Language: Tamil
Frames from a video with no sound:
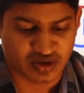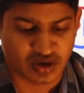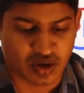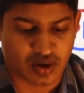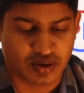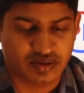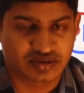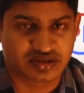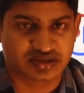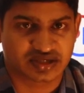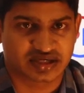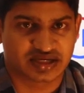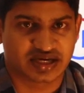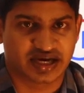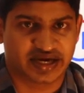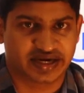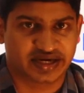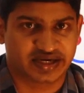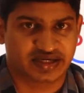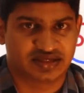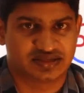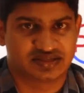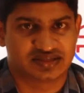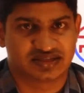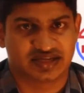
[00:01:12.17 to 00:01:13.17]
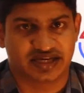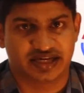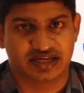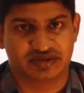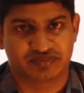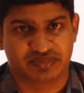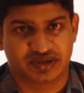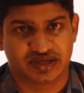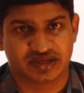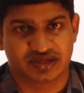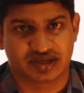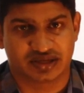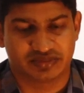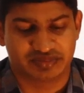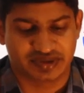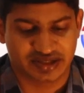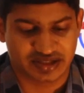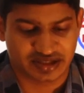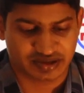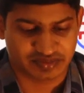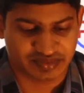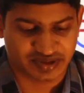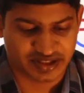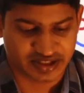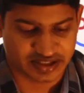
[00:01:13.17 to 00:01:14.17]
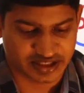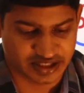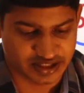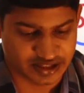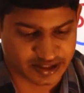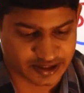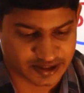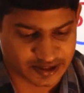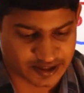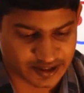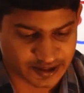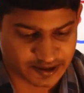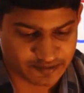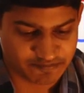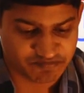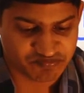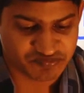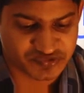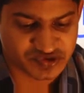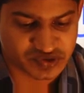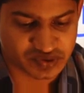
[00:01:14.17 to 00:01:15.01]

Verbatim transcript: நாட் கரெக்ட் ஸ்டேட்மெண்ட் அப்படின்ற மாதிரி கேட்டிருக்காங்க